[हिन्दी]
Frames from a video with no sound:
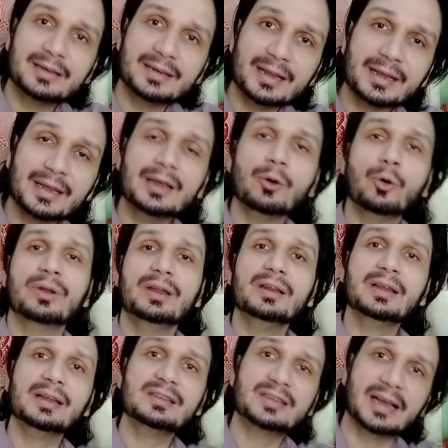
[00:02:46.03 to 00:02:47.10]
रीडिंग की और
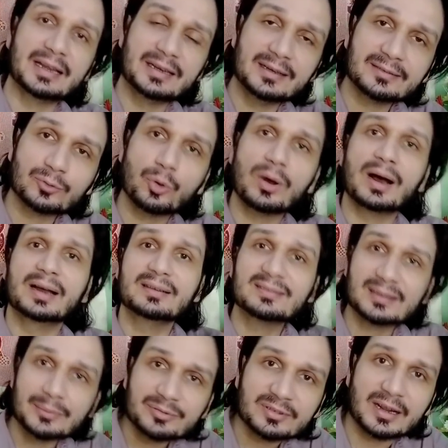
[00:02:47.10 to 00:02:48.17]
इनके चैनल्स को
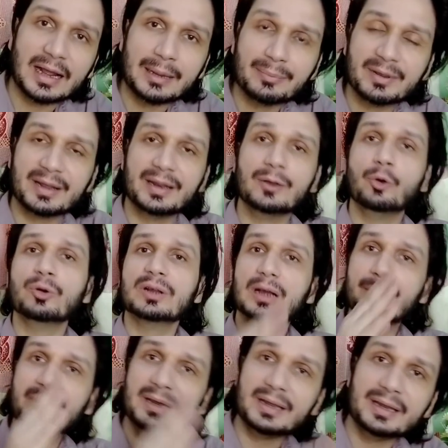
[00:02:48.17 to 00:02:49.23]
अनसब्सक्राइब करें और
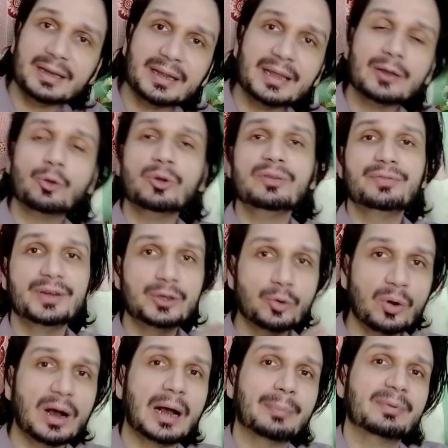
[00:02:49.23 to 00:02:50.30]
कभी इनकी कोई
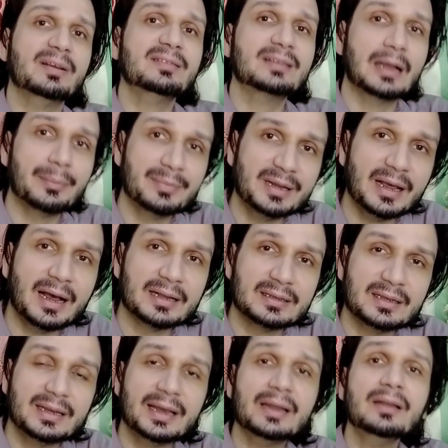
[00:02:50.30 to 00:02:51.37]
वीडियो आपके सामने
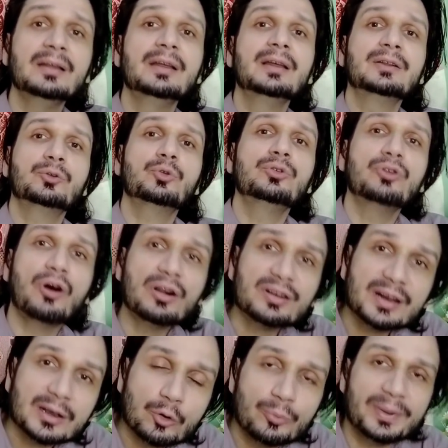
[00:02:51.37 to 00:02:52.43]
आती है तो
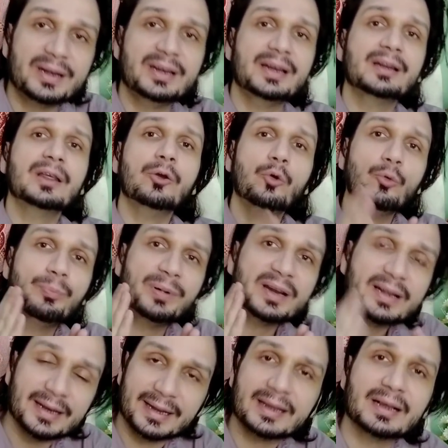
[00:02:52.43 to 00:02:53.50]
नॉट रिकमेंडेड के
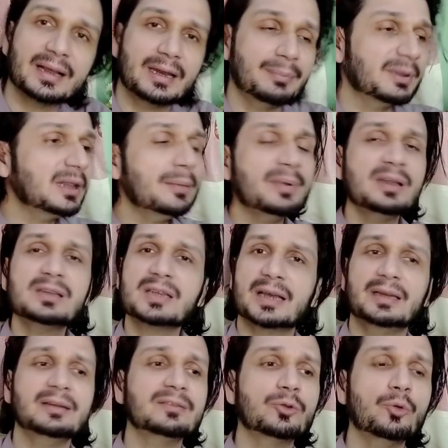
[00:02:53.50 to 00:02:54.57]
ऊपर क्लिक करें मतलब इन
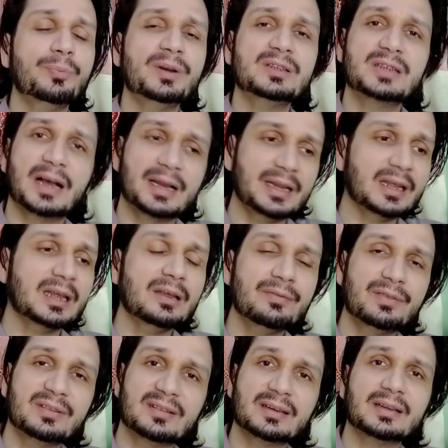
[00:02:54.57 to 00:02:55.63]
चैनल्स के ऊपर जाने की
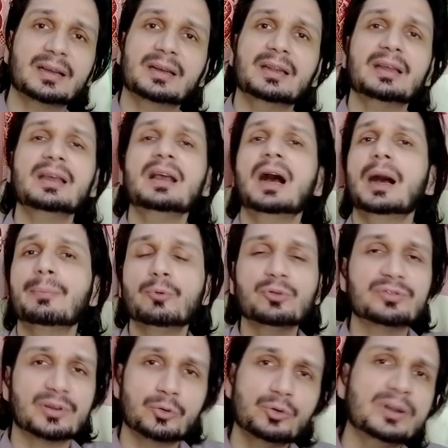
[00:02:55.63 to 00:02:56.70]
विजिट करने की
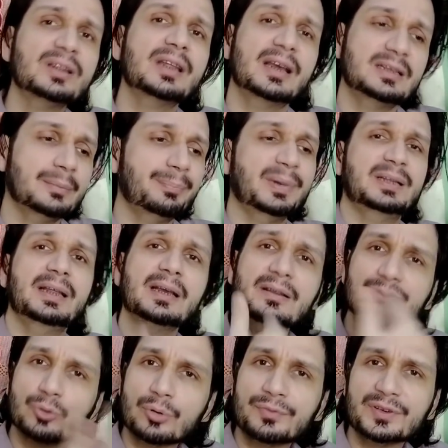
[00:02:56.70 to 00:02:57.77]
आपको ज़रूरत क्या है जब पता है
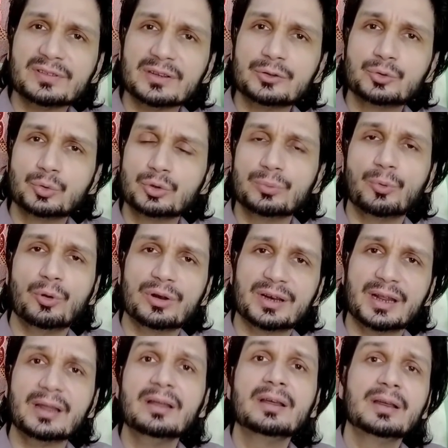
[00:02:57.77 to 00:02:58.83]
कि सौ फीसद झूठ बोल
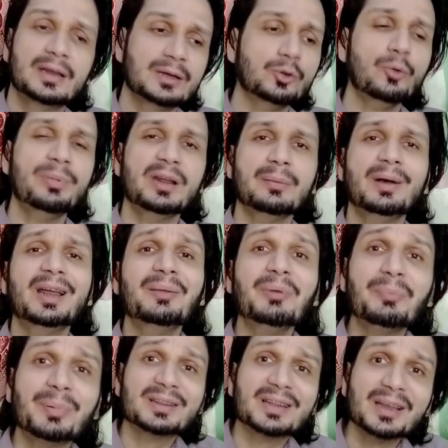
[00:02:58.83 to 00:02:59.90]
रहे हैं इनको मेरे बारे
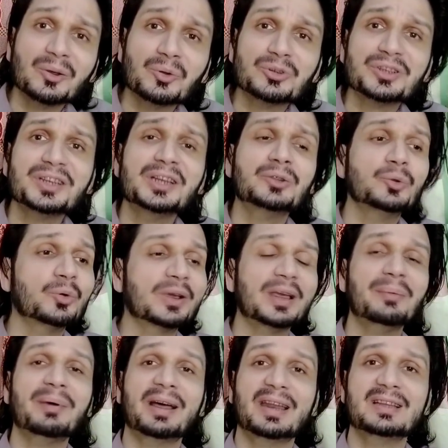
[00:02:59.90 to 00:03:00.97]
पता ही कुछ नहीं है
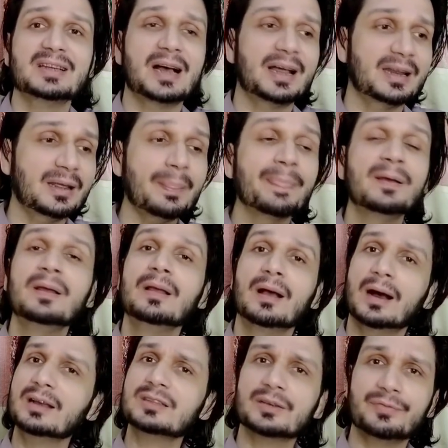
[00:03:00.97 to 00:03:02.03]
तुक्के मारे जा रहे हैं
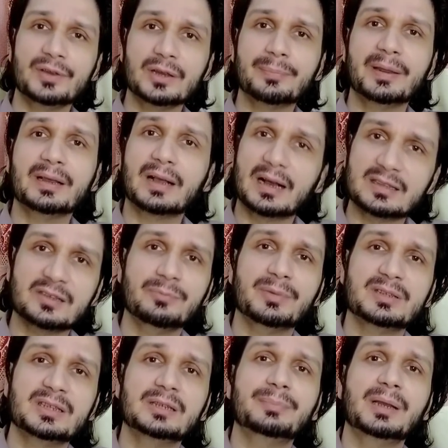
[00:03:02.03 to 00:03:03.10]
हाँ शफीक भाई
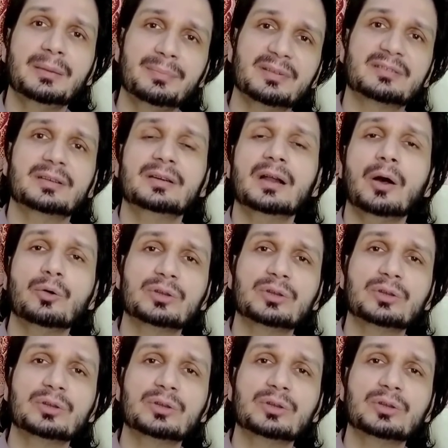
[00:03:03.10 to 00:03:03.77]
काशिम मजीद भाई मिस्टर